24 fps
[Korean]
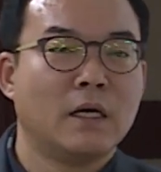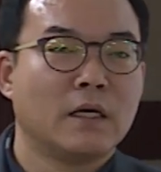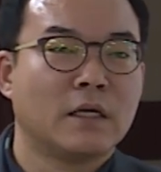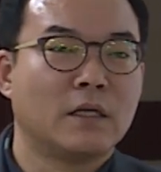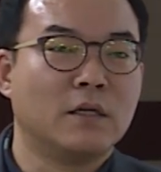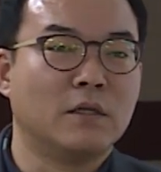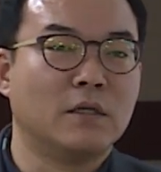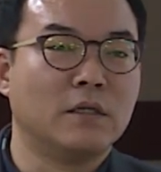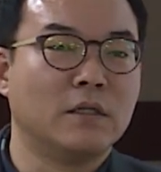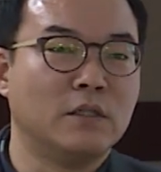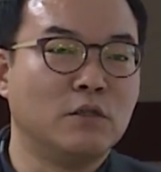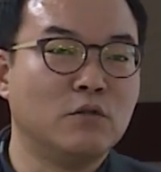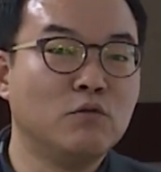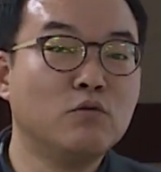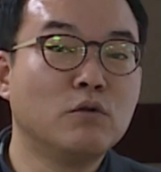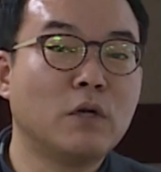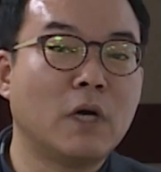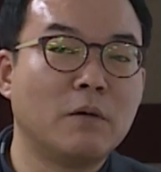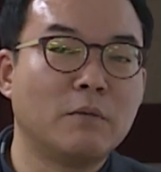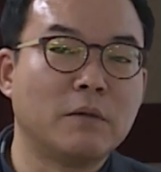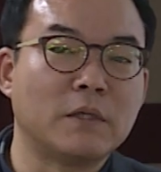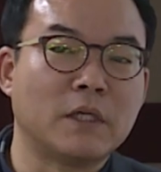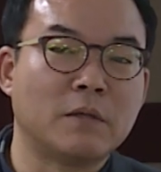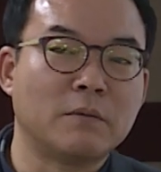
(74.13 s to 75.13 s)
그
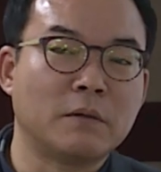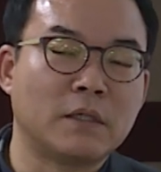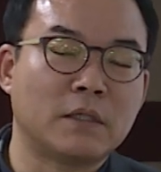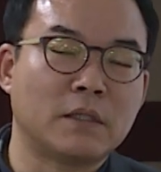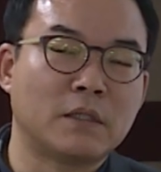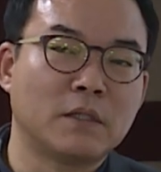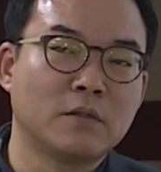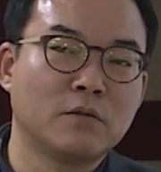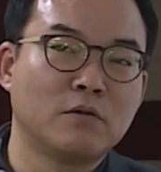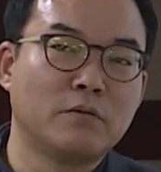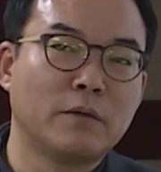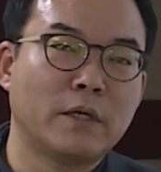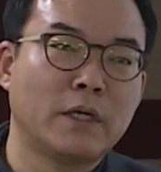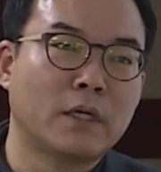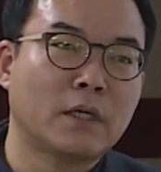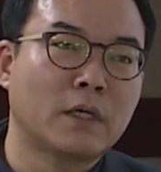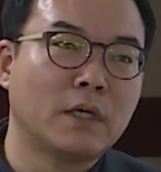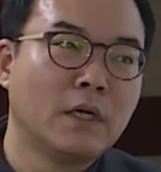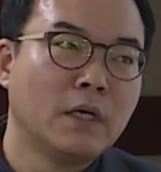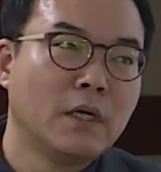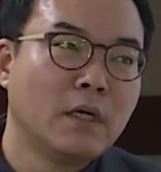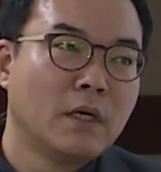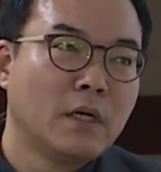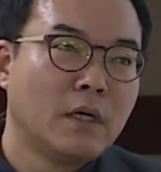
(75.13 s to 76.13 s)
이유가 뭐냐면
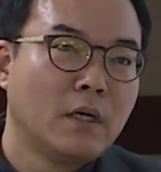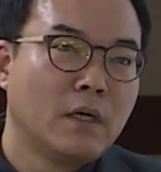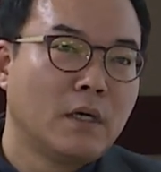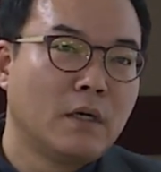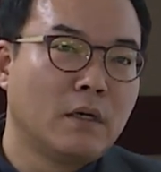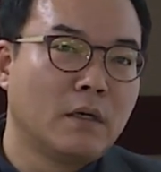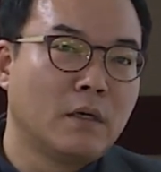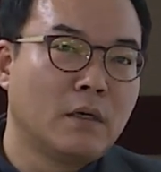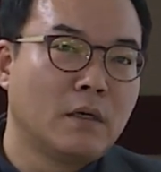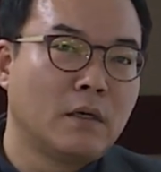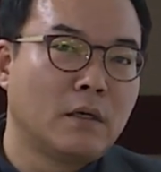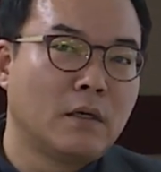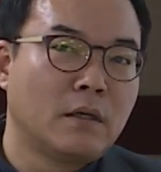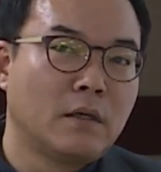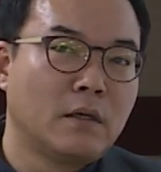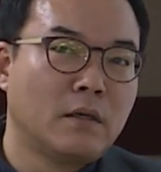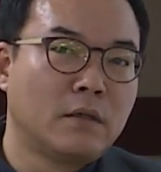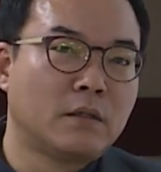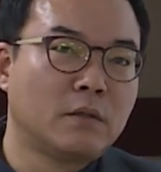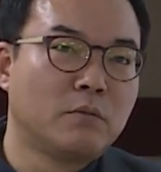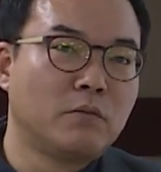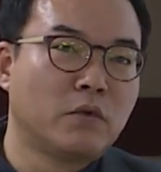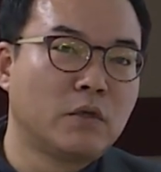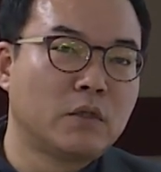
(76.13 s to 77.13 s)
1900 어,
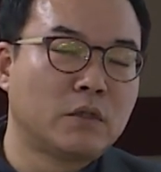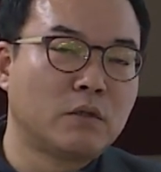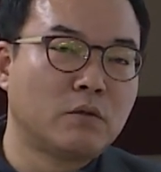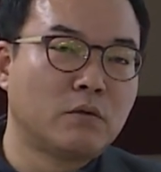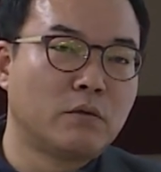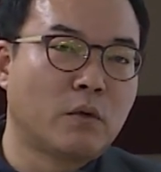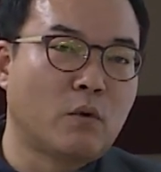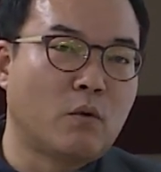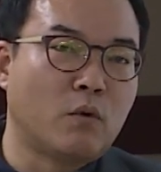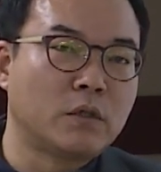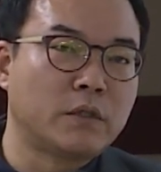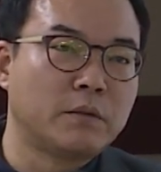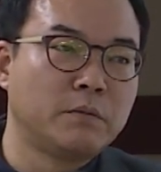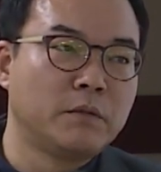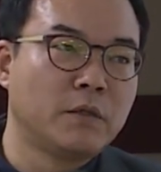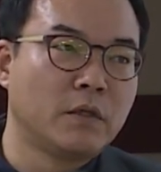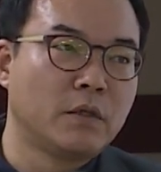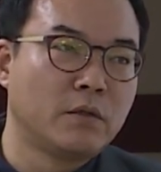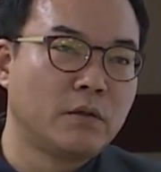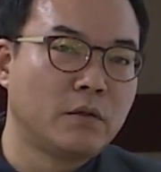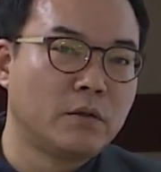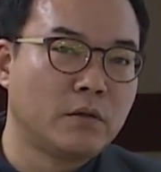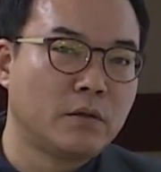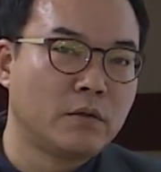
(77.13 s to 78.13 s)
어떤 분은
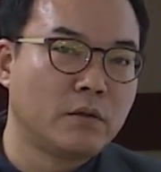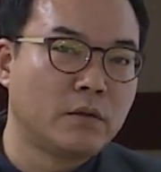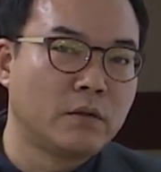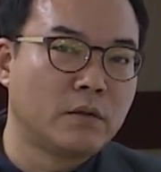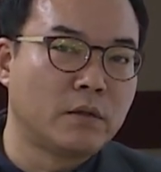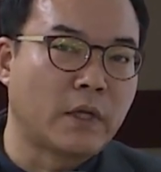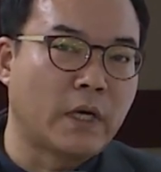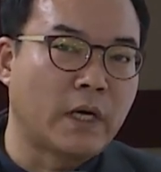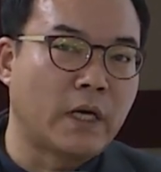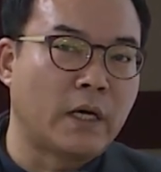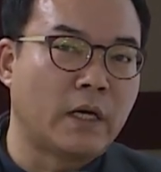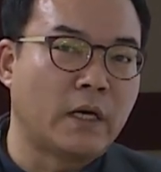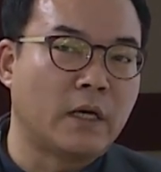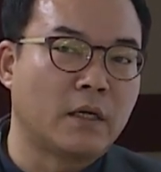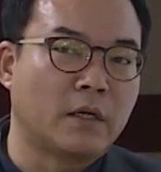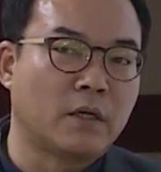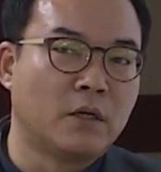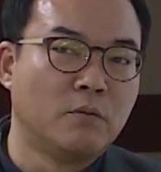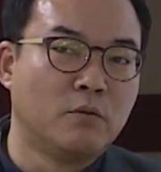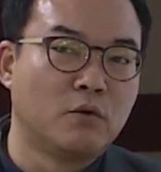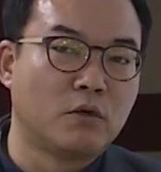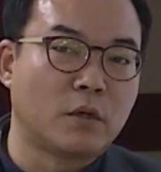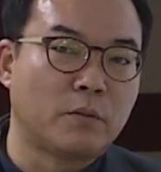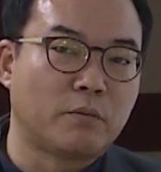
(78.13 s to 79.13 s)
1950년대
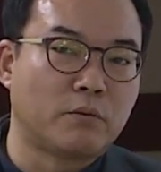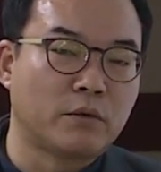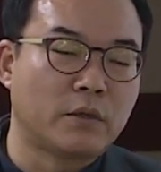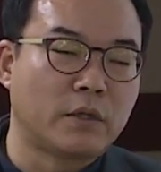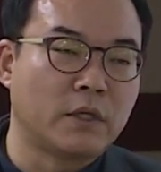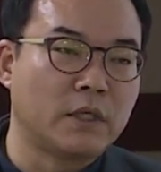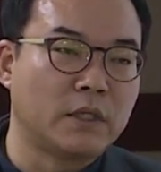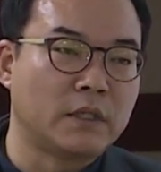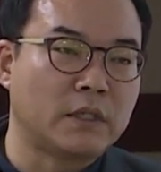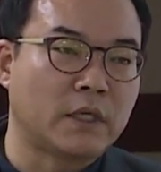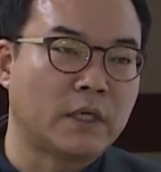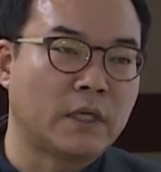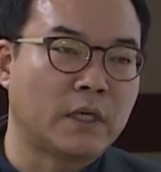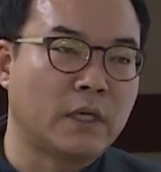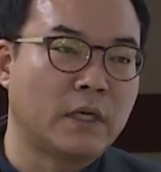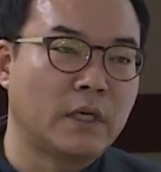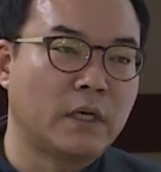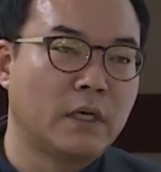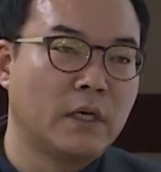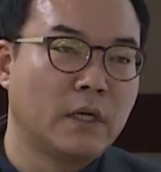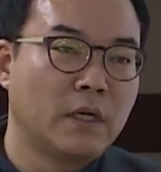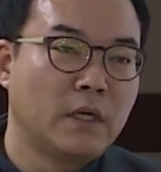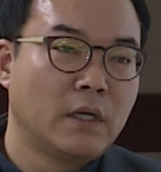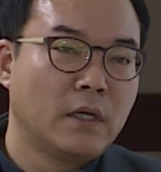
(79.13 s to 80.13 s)
그 무렵부터
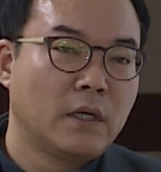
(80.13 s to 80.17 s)
이제